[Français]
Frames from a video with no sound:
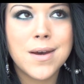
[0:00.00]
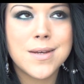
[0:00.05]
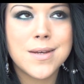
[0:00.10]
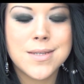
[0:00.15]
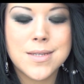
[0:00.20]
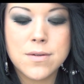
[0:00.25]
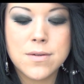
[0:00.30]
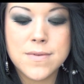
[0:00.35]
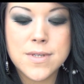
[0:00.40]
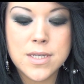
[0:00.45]

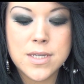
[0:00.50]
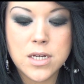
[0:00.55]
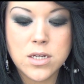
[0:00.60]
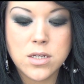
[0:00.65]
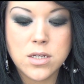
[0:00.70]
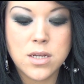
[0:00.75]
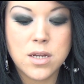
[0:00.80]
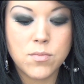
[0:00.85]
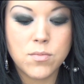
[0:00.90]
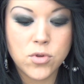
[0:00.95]
assez le
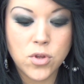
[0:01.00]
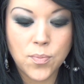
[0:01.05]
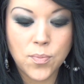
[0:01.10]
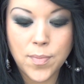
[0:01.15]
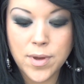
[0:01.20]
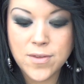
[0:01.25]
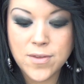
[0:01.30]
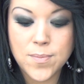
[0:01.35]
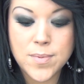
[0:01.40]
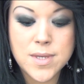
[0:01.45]
visage et elle me donne
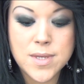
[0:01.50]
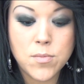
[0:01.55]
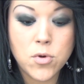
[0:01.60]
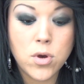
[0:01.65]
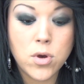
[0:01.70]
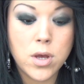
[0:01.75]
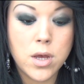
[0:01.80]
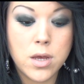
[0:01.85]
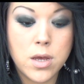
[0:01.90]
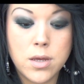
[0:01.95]
pas
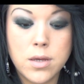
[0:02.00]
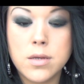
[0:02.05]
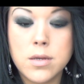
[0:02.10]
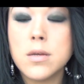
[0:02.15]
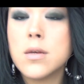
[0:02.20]
spécialement un